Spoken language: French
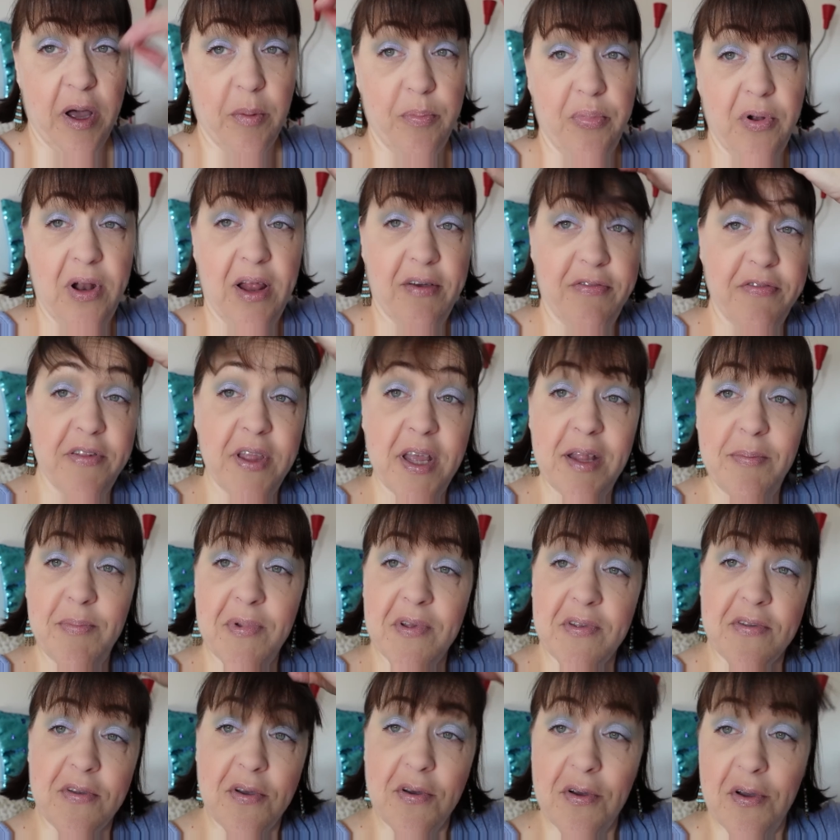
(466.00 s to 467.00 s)
un peu la fenêtre
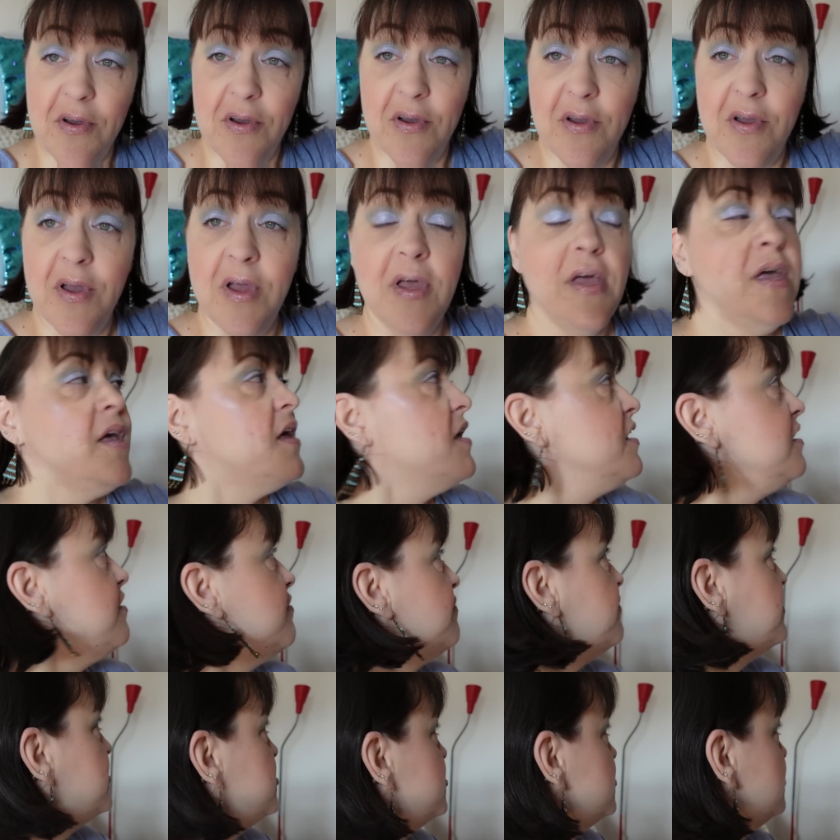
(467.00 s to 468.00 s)
parce que il
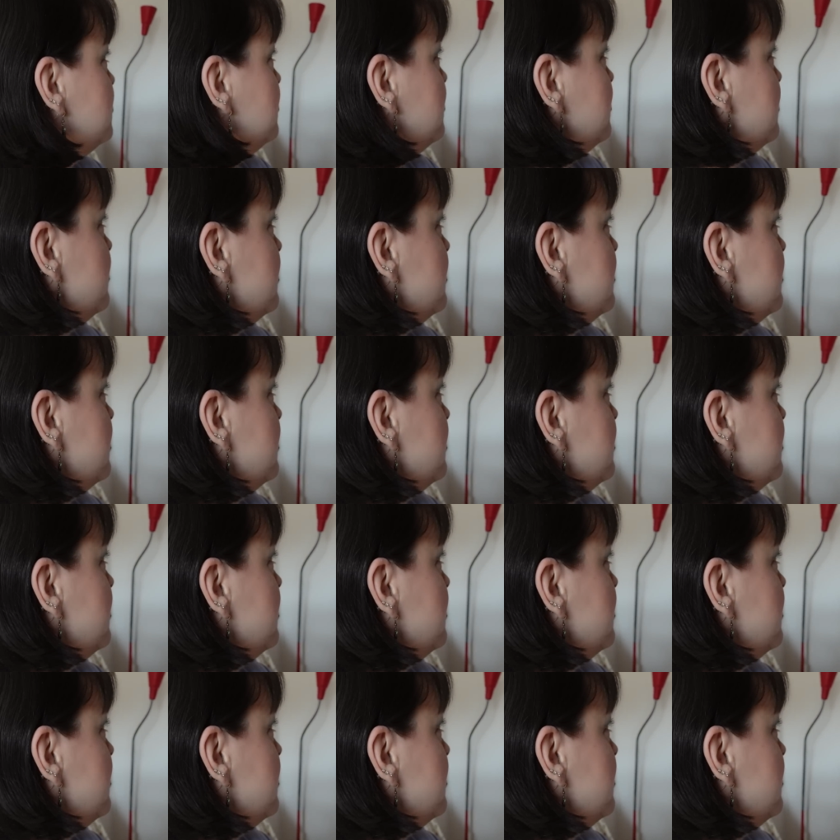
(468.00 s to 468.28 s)
fait chaud.